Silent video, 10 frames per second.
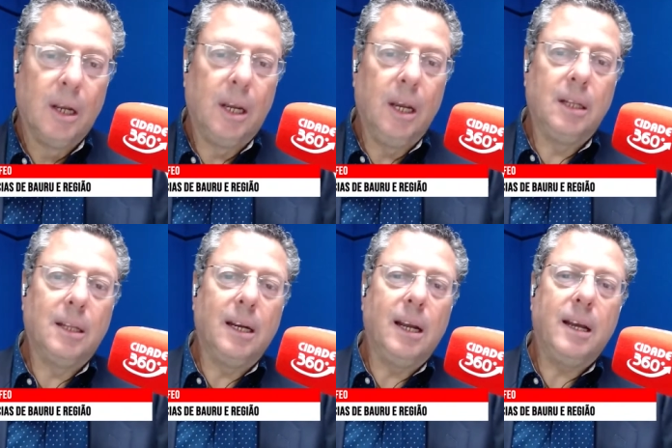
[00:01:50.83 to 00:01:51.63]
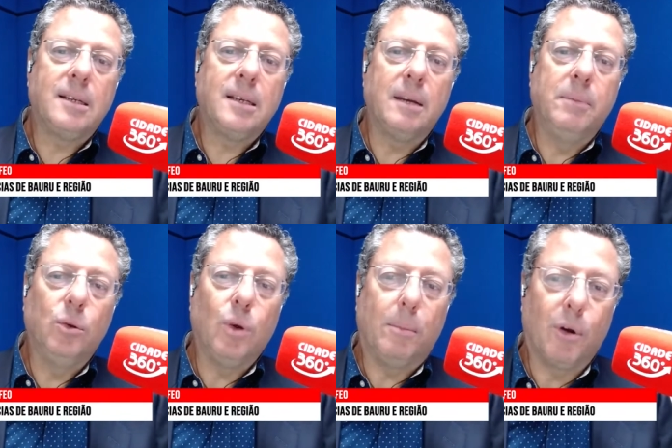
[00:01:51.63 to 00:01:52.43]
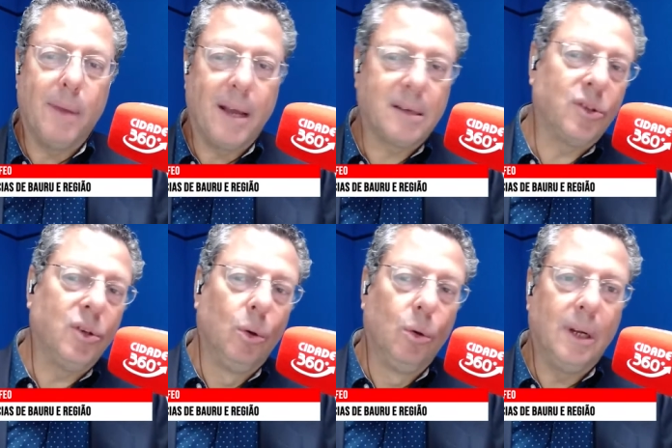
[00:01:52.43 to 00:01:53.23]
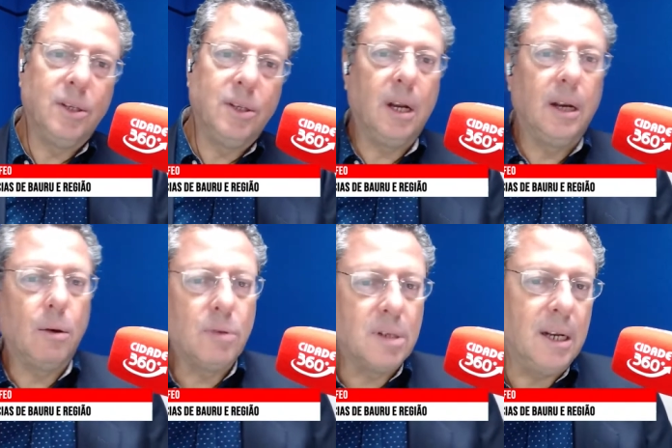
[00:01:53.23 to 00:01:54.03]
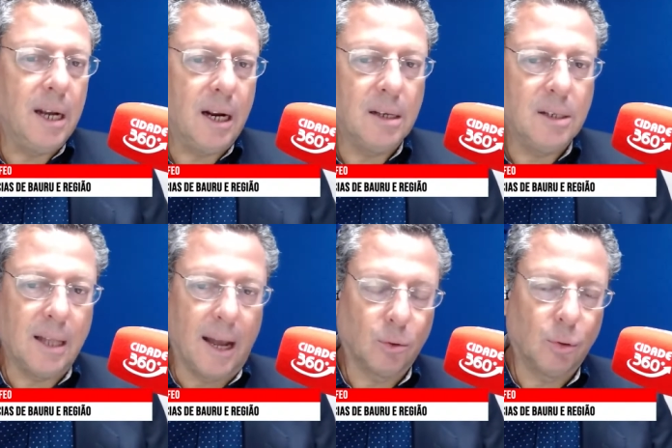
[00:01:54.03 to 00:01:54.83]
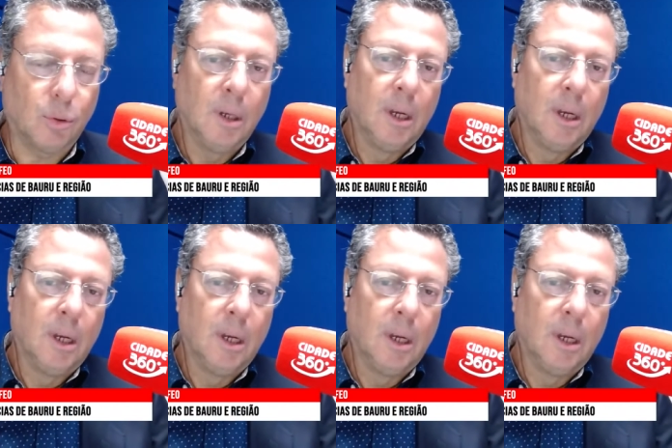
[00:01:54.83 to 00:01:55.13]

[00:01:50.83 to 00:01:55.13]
que teria recebido a promessa de Lula de que não seria candidato.